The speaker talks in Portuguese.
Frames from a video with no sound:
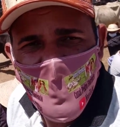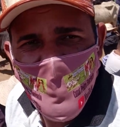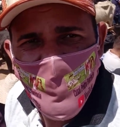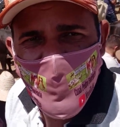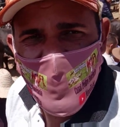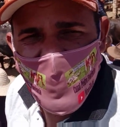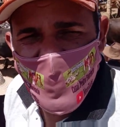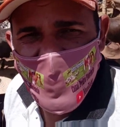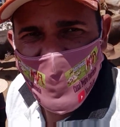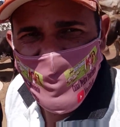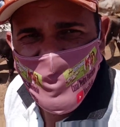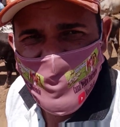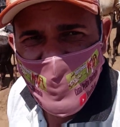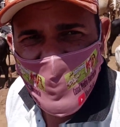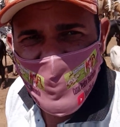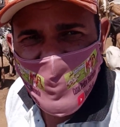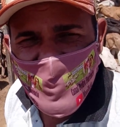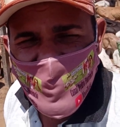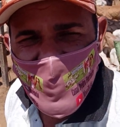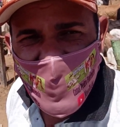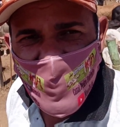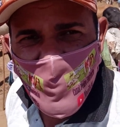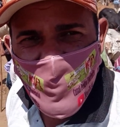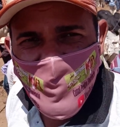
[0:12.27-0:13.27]
Feira é essa aqui
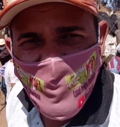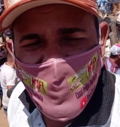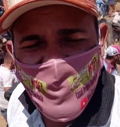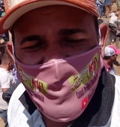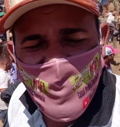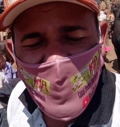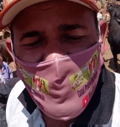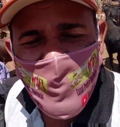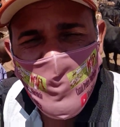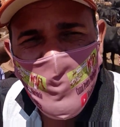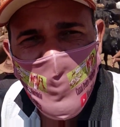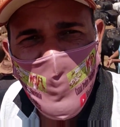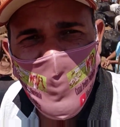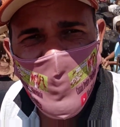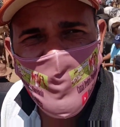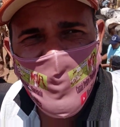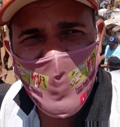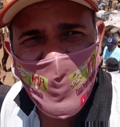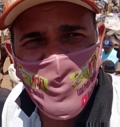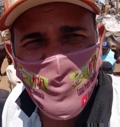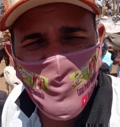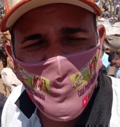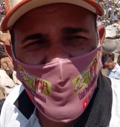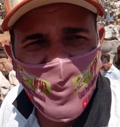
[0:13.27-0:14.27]
que acontece aí todas
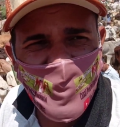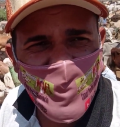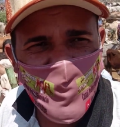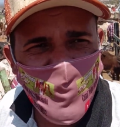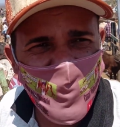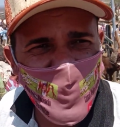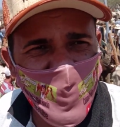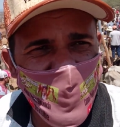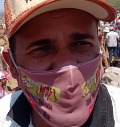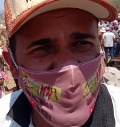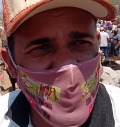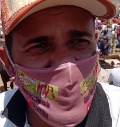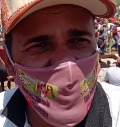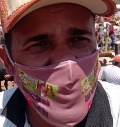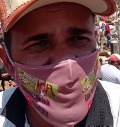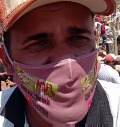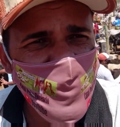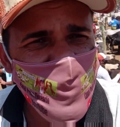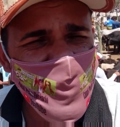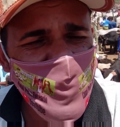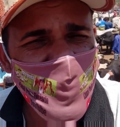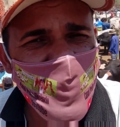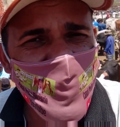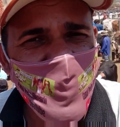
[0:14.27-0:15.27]
as quarta-feiras.
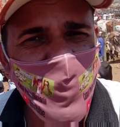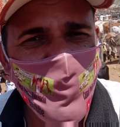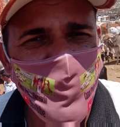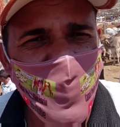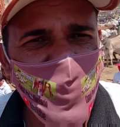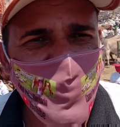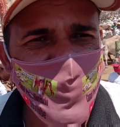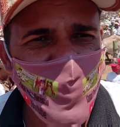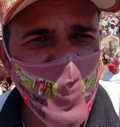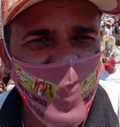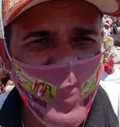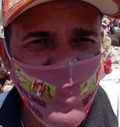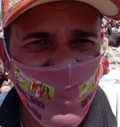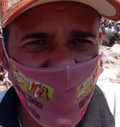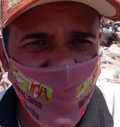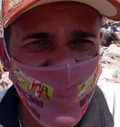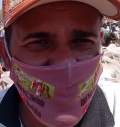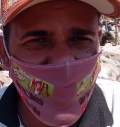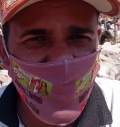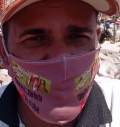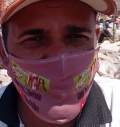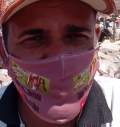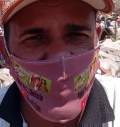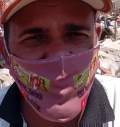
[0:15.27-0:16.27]
Canal tá Pedro Flores
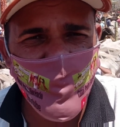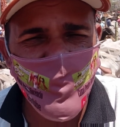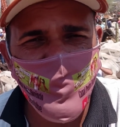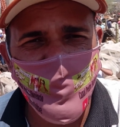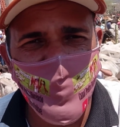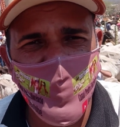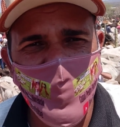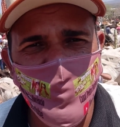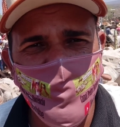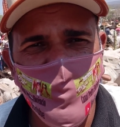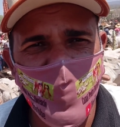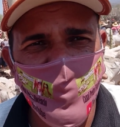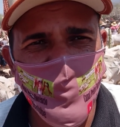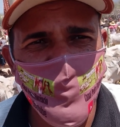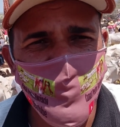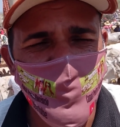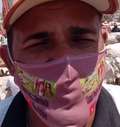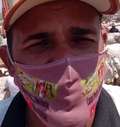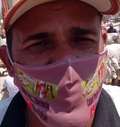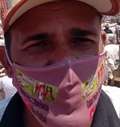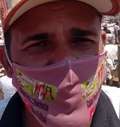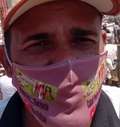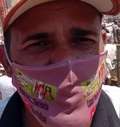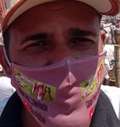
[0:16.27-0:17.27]
registrando para vocês mais um
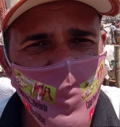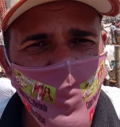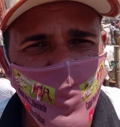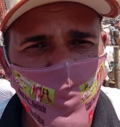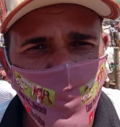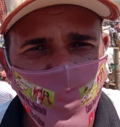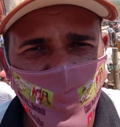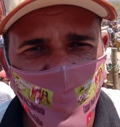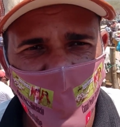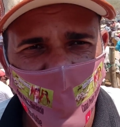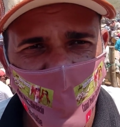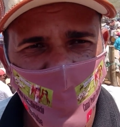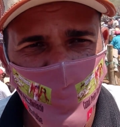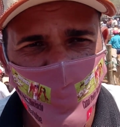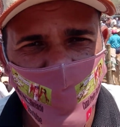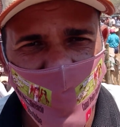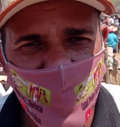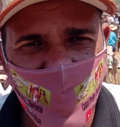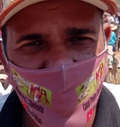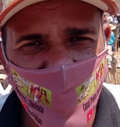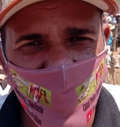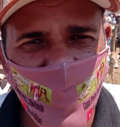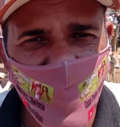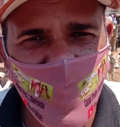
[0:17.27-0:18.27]
vídeo, viu?
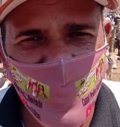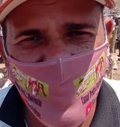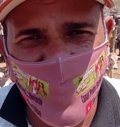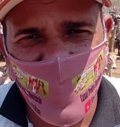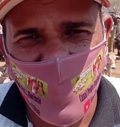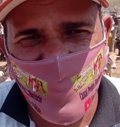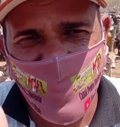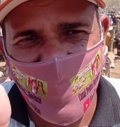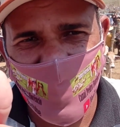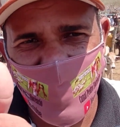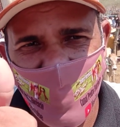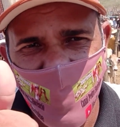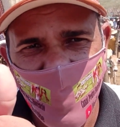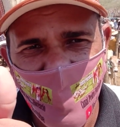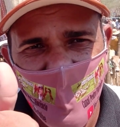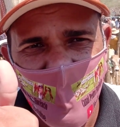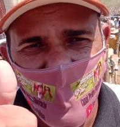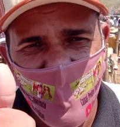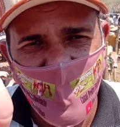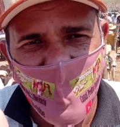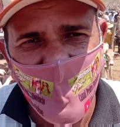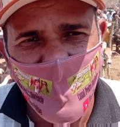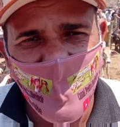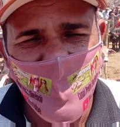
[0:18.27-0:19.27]
Espero que gostem e gostar.
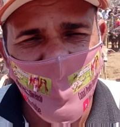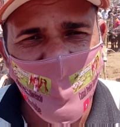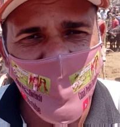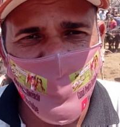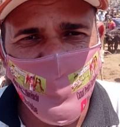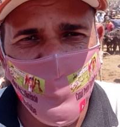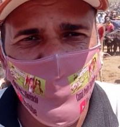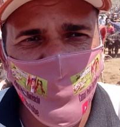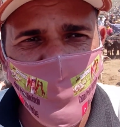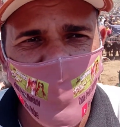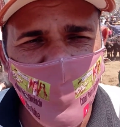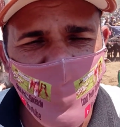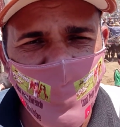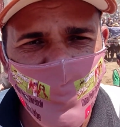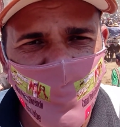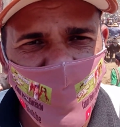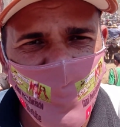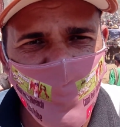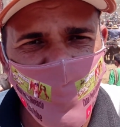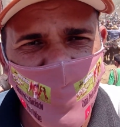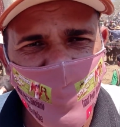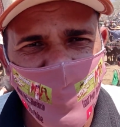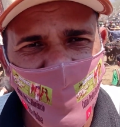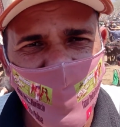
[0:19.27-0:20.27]
Deixe seu joinha para
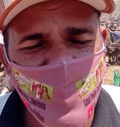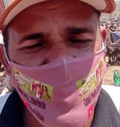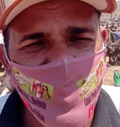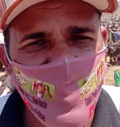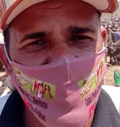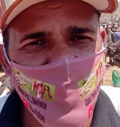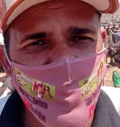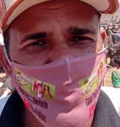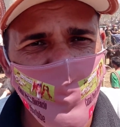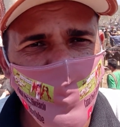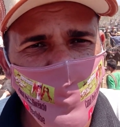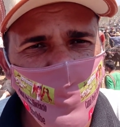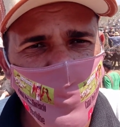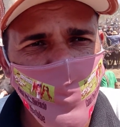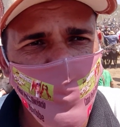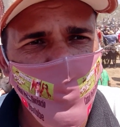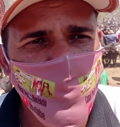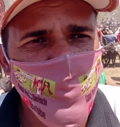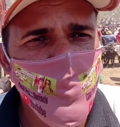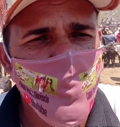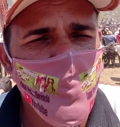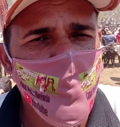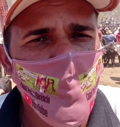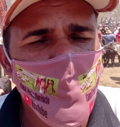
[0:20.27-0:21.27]
fortalecer, viu?
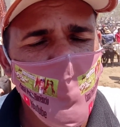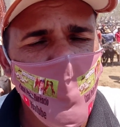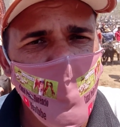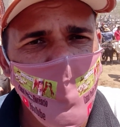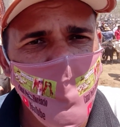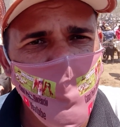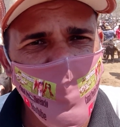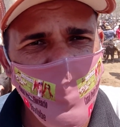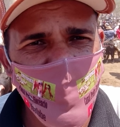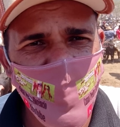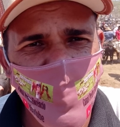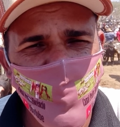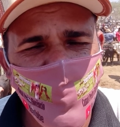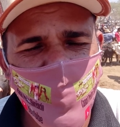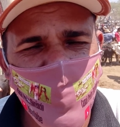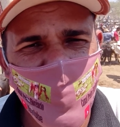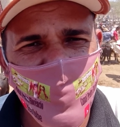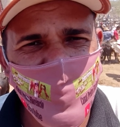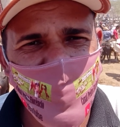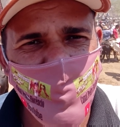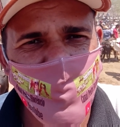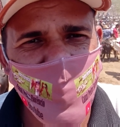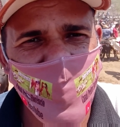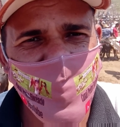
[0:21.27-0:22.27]
Mandar um
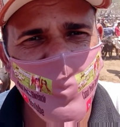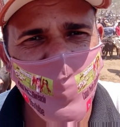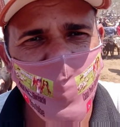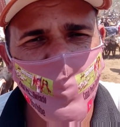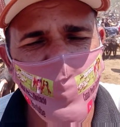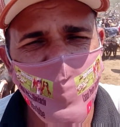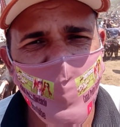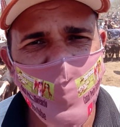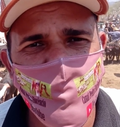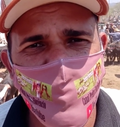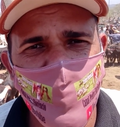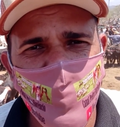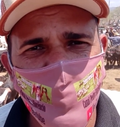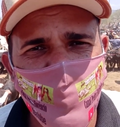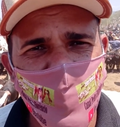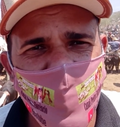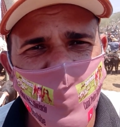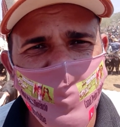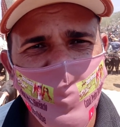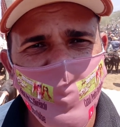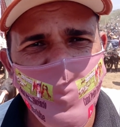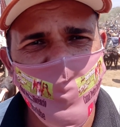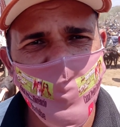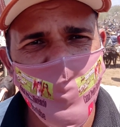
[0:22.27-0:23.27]
forte abraço Valmir da Moto
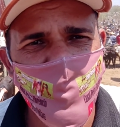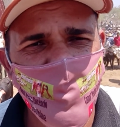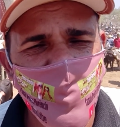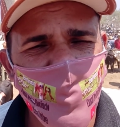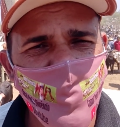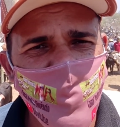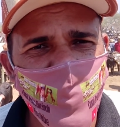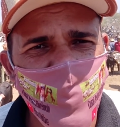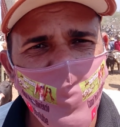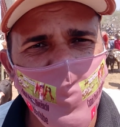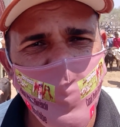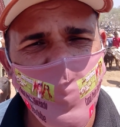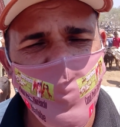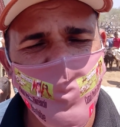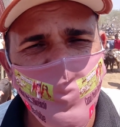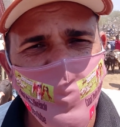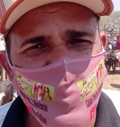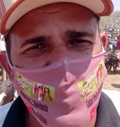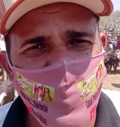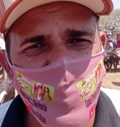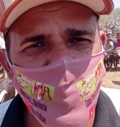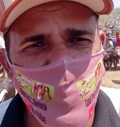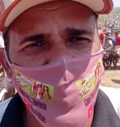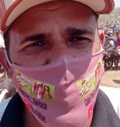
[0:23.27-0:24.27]
Peça Silva, Frigorífico
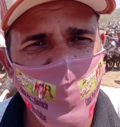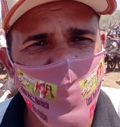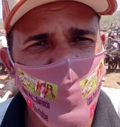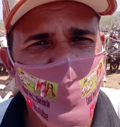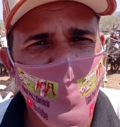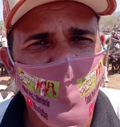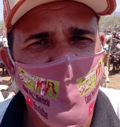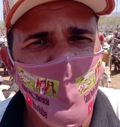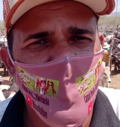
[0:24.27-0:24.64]
Silva,